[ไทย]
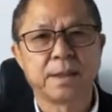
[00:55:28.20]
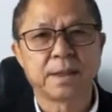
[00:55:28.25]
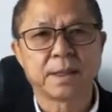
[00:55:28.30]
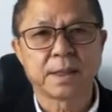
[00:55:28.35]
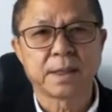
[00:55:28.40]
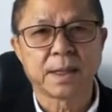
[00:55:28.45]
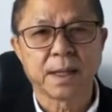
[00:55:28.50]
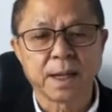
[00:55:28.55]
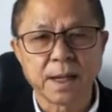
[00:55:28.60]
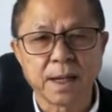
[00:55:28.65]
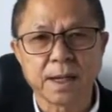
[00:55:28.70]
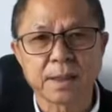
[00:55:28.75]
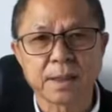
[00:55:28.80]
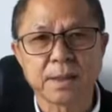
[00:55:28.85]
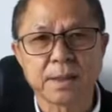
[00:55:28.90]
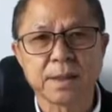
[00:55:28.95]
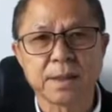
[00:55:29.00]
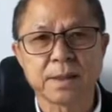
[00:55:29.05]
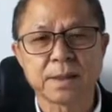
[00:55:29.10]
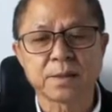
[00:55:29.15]
ปีหน้า
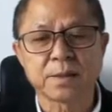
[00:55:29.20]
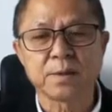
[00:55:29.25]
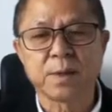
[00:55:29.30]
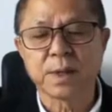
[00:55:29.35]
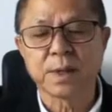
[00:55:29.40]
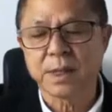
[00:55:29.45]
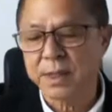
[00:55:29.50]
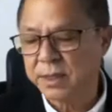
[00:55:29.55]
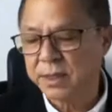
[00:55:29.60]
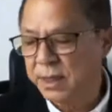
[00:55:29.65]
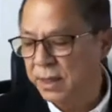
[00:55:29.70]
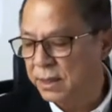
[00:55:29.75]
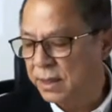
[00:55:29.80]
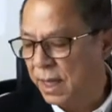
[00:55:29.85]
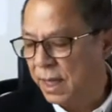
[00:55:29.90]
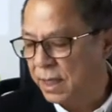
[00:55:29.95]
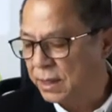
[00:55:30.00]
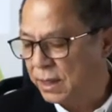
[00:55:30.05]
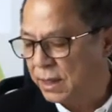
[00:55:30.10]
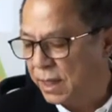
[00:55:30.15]
นะครับ
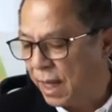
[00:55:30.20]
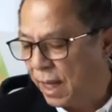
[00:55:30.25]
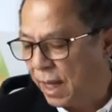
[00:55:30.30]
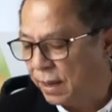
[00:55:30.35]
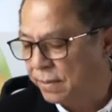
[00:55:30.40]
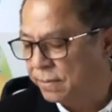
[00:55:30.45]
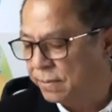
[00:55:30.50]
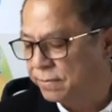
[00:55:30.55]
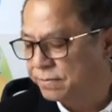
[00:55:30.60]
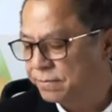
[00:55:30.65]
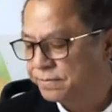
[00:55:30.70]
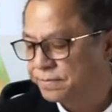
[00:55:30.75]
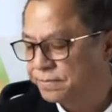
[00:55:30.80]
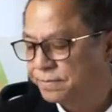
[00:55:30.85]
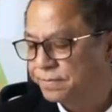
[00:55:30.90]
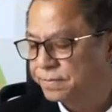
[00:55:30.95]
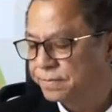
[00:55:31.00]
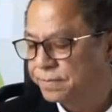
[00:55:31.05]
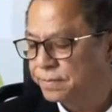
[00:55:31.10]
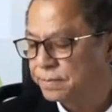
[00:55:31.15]
มันเป็นดาวเทียมเล็ก
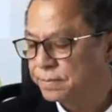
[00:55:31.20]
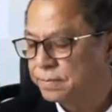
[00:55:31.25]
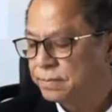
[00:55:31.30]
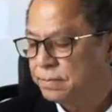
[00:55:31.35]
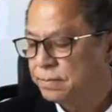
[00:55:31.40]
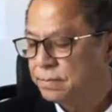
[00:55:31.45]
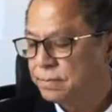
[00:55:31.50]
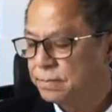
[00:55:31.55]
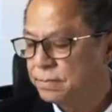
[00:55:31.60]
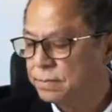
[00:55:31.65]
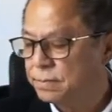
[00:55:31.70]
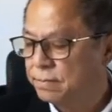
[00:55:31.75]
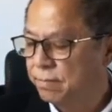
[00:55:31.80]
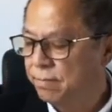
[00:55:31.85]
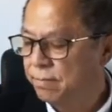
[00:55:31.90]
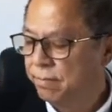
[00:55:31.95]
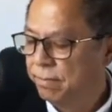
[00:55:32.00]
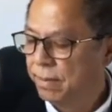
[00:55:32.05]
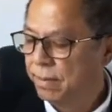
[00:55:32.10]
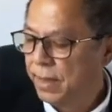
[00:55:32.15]
เป็นดาวเทียมสำรวจโล
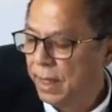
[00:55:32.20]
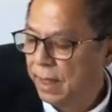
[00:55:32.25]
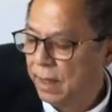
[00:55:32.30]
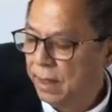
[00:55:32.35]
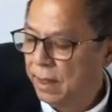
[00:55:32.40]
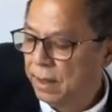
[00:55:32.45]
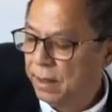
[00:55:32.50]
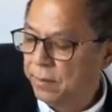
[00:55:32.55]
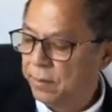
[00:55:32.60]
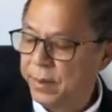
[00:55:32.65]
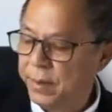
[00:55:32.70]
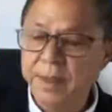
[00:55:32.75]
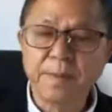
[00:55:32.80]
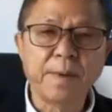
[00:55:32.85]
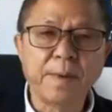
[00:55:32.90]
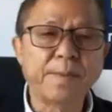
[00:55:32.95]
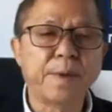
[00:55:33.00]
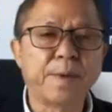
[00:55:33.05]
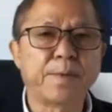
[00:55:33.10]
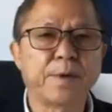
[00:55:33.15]
กดวงแรกของไท
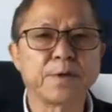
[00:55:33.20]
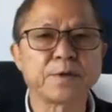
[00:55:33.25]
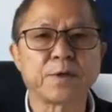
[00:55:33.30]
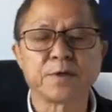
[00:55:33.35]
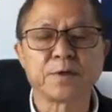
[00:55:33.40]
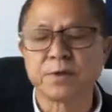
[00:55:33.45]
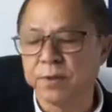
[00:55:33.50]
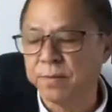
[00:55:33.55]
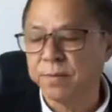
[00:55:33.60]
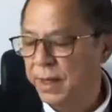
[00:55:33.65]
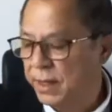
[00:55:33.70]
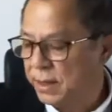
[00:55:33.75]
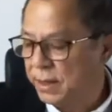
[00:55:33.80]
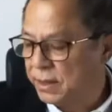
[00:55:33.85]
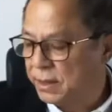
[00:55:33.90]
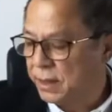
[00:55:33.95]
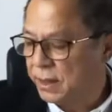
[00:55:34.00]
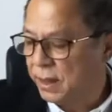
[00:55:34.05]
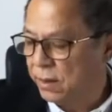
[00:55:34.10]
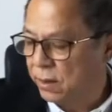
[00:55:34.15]
ยมีน้ำ
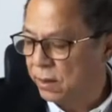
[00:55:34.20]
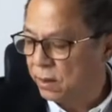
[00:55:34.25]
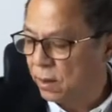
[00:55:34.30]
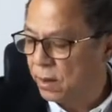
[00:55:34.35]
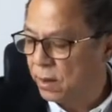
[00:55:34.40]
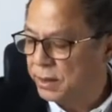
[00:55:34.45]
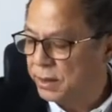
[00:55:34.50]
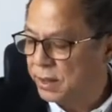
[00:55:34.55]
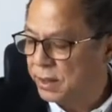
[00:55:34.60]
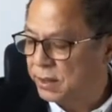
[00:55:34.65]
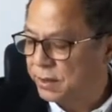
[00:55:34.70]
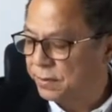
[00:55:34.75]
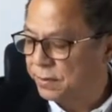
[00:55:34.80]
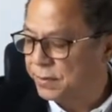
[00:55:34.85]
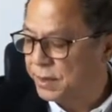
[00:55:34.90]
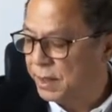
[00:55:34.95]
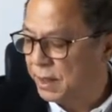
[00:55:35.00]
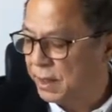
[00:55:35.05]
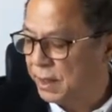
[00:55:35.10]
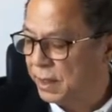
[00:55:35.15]
หนัก100กิโล
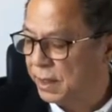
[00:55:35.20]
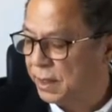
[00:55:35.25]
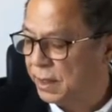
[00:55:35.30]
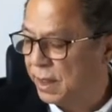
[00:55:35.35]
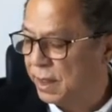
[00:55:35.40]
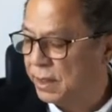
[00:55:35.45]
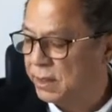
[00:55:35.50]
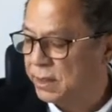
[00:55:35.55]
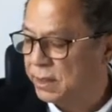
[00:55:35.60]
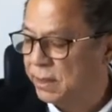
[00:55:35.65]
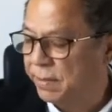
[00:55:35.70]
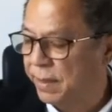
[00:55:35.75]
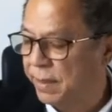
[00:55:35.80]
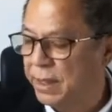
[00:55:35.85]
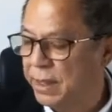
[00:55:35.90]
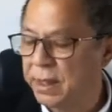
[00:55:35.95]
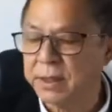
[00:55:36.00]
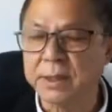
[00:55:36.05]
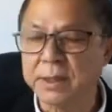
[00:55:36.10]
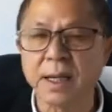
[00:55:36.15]
กรัม
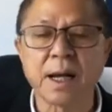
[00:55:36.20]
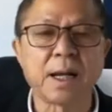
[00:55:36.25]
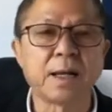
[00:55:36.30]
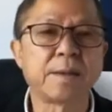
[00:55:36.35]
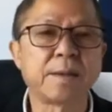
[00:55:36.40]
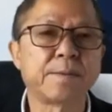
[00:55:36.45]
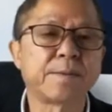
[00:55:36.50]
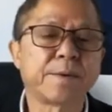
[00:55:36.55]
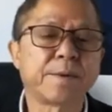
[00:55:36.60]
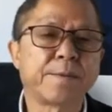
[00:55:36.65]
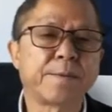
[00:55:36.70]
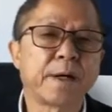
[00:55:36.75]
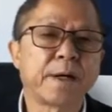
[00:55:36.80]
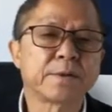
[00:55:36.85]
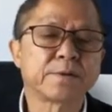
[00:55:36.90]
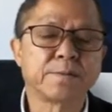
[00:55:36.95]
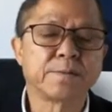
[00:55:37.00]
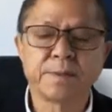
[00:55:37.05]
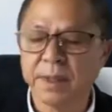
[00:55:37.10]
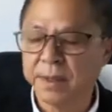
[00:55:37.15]
มีระบบเซ็นเซอร์
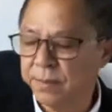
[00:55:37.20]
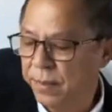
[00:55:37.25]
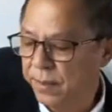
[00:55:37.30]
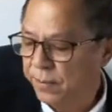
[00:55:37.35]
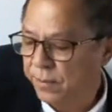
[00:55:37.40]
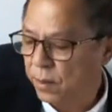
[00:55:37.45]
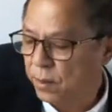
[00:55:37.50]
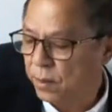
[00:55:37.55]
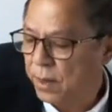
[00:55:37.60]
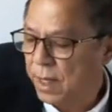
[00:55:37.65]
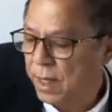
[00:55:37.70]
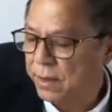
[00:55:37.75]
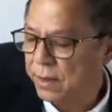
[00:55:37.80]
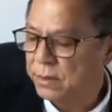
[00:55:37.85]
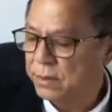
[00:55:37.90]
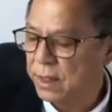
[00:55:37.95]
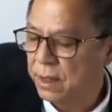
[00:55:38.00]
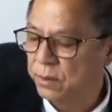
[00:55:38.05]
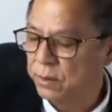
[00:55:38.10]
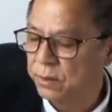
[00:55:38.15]
มีกล้องถ่ายรูปก
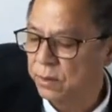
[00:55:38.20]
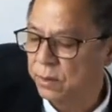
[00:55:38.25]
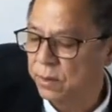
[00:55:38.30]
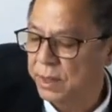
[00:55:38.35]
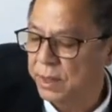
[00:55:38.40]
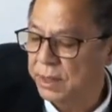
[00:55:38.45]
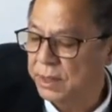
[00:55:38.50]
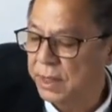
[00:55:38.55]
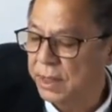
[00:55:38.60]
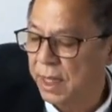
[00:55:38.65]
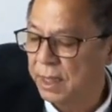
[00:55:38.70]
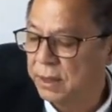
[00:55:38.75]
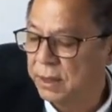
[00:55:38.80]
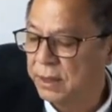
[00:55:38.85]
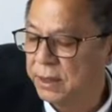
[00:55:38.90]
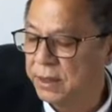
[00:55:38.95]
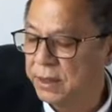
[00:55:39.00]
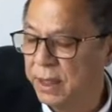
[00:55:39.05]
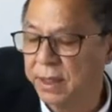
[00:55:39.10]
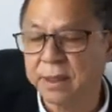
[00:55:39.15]
ล้องถ่ายภาพโลก
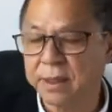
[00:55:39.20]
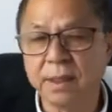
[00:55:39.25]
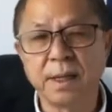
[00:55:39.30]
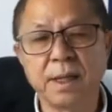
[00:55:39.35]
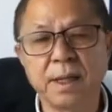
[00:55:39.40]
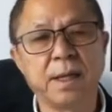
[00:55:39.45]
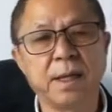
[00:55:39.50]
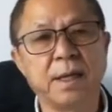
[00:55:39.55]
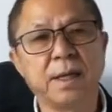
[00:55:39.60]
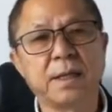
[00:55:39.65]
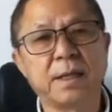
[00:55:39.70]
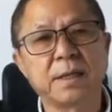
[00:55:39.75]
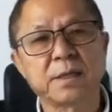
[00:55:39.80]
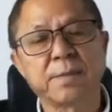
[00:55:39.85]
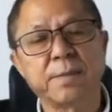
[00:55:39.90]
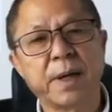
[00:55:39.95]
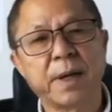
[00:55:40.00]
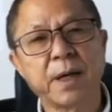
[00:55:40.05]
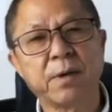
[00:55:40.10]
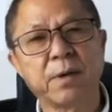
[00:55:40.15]
ต่า
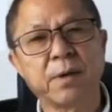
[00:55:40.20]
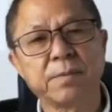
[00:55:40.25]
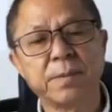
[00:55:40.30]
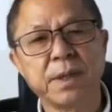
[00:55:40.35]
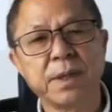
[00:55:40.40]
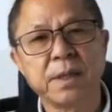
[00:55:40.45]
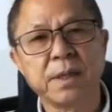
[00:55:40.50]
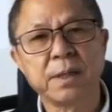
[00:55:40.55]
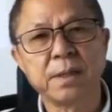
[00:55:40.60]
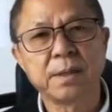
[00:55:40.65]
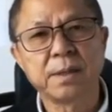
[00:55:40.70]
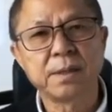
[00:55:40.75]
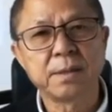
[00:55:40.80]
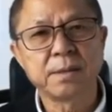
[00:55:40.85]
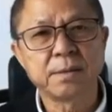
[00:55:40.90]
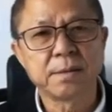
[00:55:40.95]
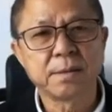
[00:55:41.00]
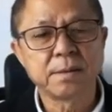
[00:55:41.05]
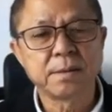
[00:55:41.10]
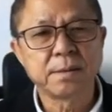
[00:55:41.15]
งๆทุกอย่างครบ
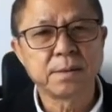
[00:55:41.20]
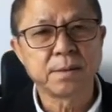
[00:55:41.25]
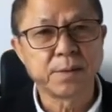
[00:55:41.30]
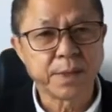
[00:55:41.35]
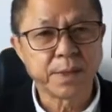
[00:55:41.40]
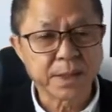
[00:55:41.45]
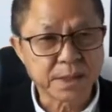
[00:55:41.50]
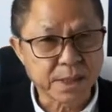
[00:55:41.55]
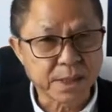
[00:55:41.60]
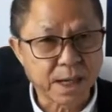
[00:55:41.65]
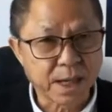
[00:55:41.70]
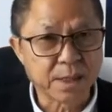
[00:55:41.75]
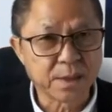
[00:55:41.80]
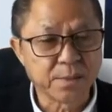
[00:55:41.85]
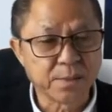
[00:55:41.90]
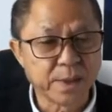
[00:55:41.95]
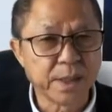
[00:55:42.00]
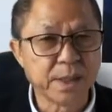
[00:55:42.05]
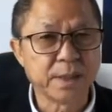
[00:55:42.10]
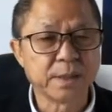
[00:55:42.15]
ถ้วนเลยจะเป็น
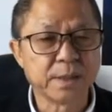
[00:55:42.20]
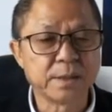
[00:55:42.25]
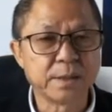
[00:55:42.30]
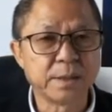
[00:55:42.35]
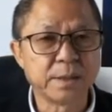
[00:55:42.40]
ดาวเทียม